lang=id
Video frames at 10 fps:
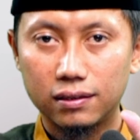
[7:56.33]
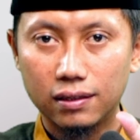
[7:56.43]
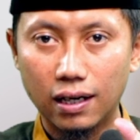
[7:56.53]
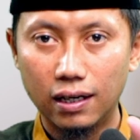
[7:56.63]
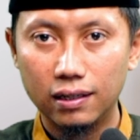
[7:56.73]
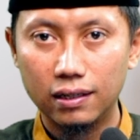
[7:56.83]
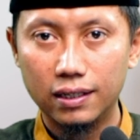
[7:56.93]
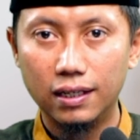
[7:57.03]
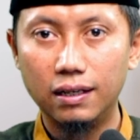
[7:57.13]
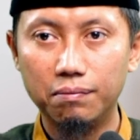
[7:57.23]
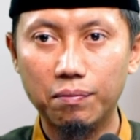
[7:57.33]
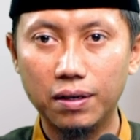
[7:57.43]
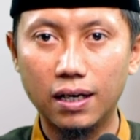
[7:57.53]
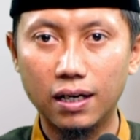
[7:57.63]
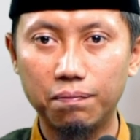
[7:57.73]
tangan kiri
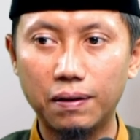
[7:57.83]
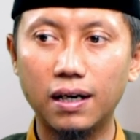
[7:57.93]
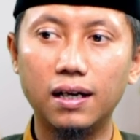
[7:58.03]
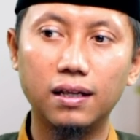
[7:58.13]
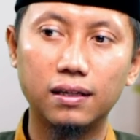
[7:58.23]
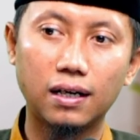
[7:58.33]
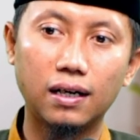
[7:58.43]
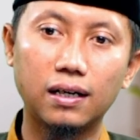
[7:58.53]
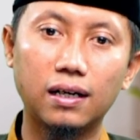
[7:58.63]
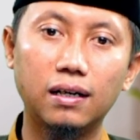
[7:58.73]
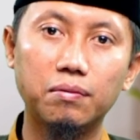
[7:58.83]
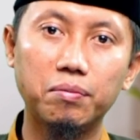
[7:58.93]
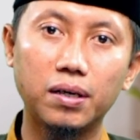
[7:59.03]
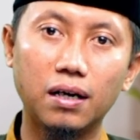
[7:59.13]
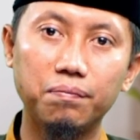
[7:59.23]
memegang kepala, tangan kanan
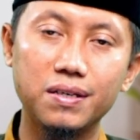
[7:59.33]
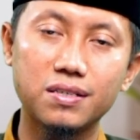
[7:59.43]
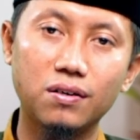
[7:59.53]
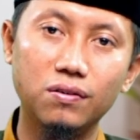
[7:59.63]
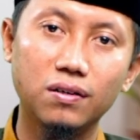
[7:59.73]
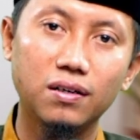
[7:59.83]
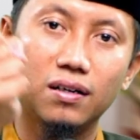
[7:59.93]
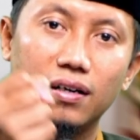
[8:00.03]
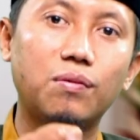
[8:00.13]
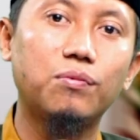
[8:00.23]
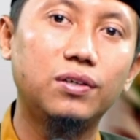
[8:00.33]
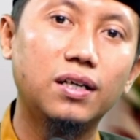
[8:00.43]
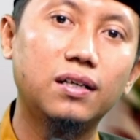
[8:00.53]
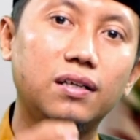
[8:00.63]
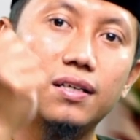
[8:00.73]
memegang pisau,
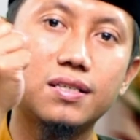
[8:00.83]
kemudian